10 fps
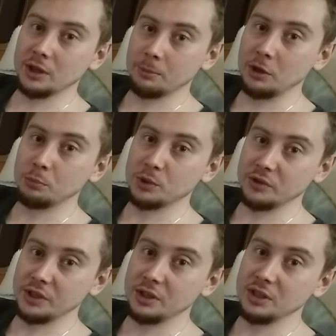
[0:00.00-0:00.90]
нормальную
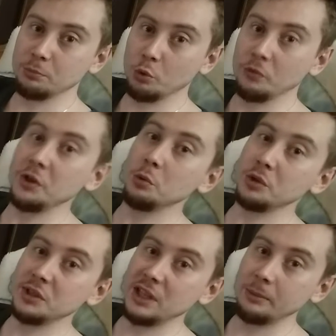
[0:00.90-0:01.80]
производительность по
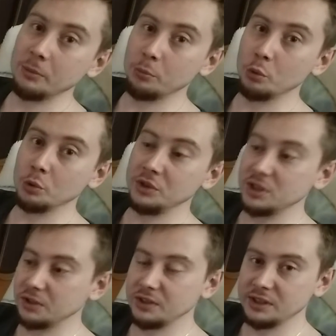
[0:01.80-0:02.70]
видеосистеме, по
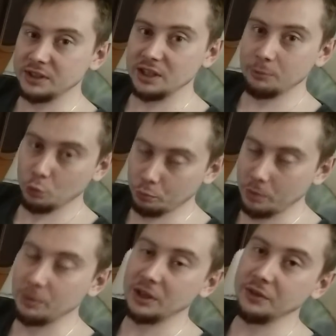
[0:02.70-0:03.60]
дисковой системе, ну, по
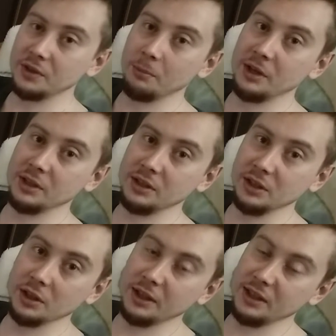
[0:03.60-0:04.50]
оперативке, понятное
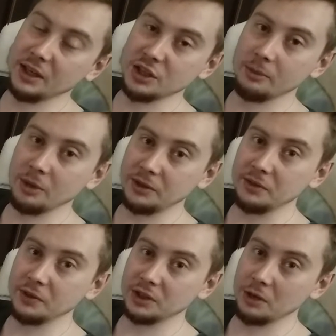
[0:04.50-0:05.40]
дело, хотя, конечно,
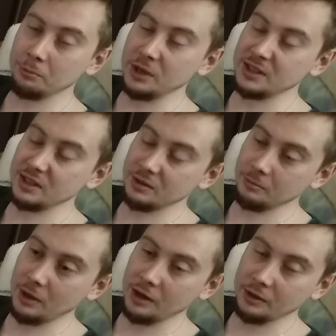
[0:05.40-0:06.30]
оперативка там у меня,
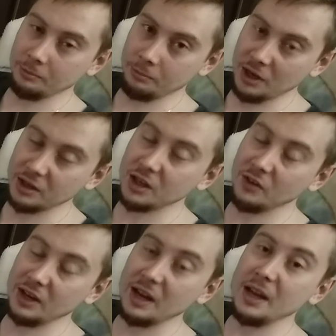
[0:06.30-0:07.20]
мягко
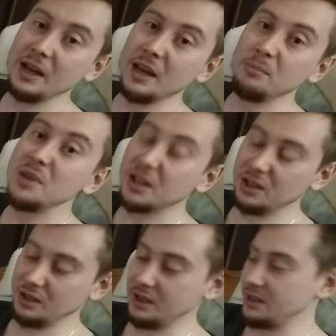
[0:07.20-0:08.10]
говоря,
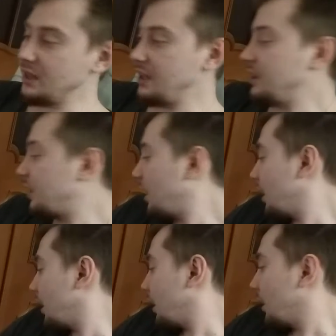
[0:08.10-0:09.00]
медленная стоит.
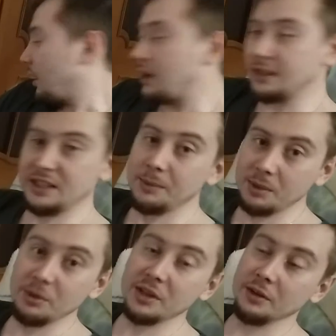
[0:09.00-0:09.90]
А, тем
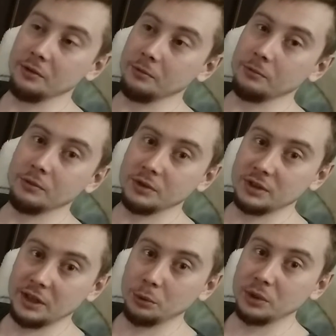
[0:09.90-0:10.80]
не менее,
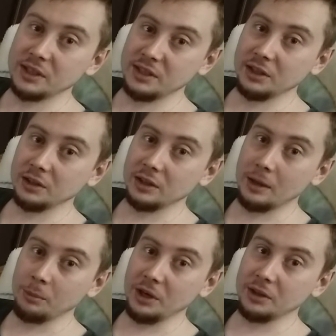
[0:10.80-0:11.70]
все равно нас сделал
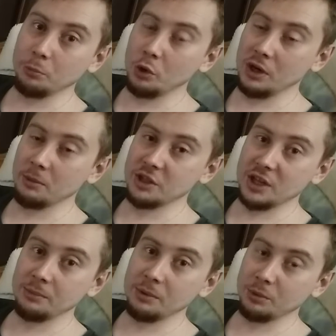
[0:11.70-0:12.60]
апгрейд более
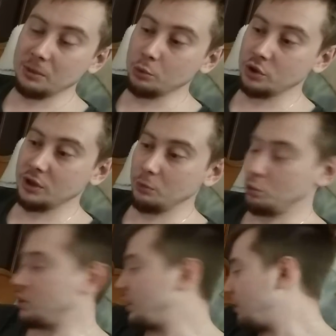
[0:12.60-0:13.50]
масштабный, потому что
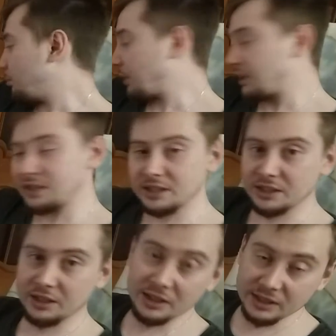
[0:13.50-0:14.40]
уже
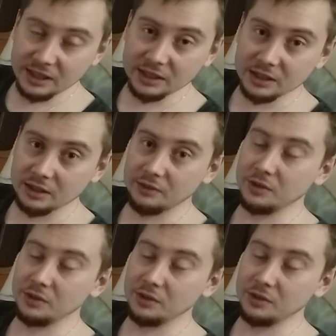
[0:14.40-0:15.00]
процессор не тянет, а,